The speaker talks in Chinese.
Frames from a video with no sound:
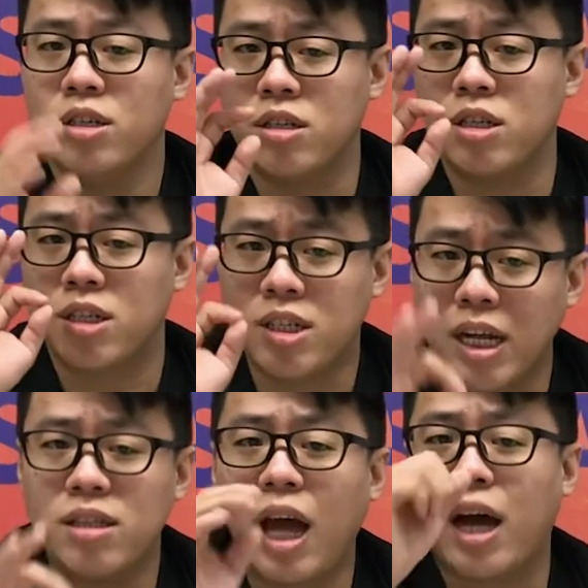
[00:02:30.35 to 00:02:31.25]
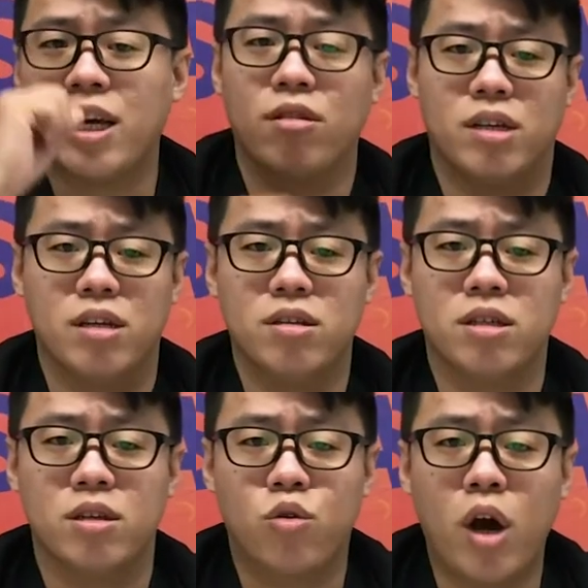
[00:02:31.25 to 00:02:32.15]
这是三大要点，
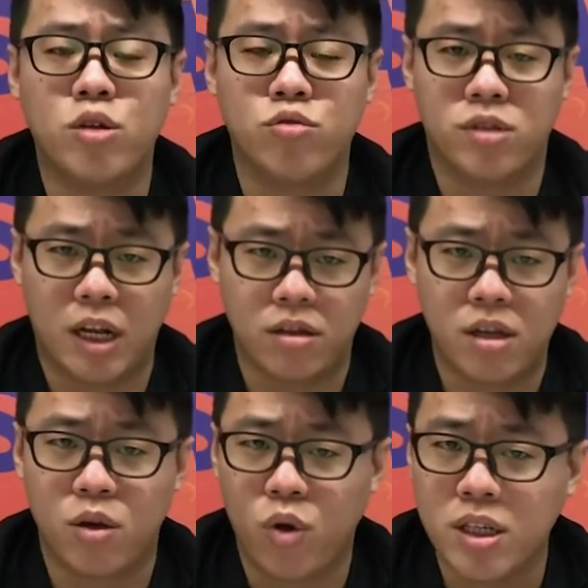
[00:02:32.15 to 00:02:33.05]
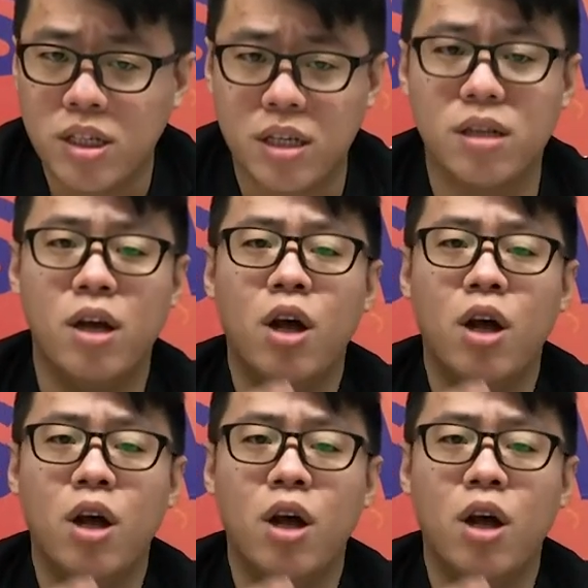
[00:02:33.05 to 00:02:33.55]
是快速涨店的关键。